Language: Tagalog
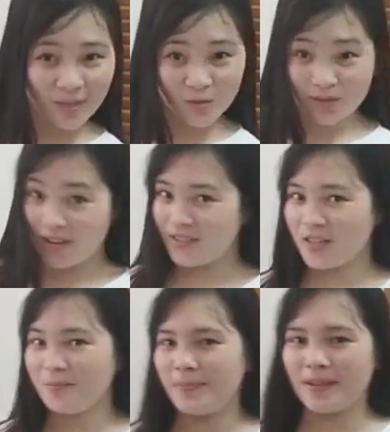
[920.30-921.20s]
Hundred
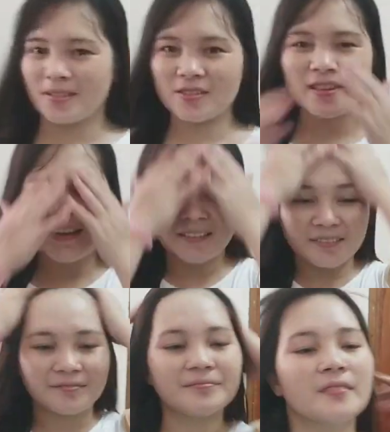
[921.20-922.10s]
pesos lang.
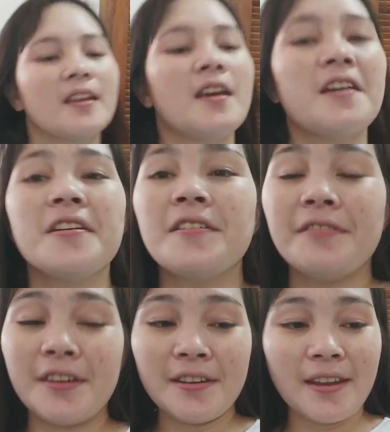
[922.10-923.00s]

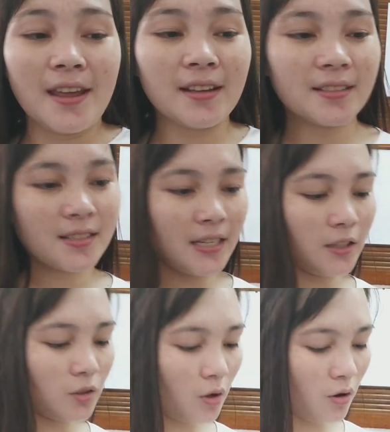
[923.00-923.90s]
Then next,
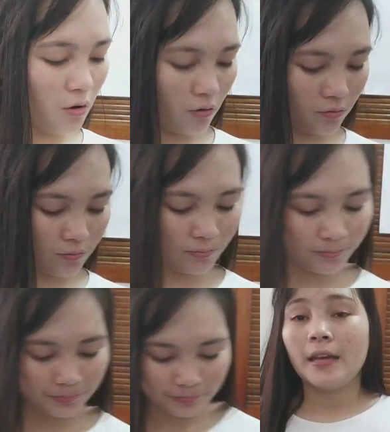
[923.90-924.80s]
itong
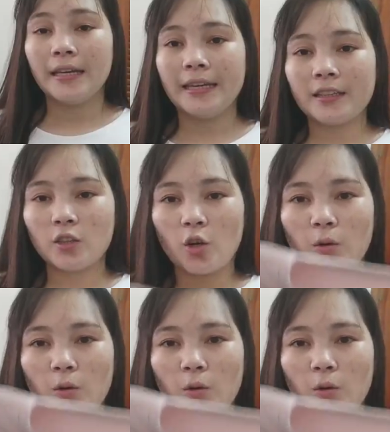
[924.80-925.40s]
itong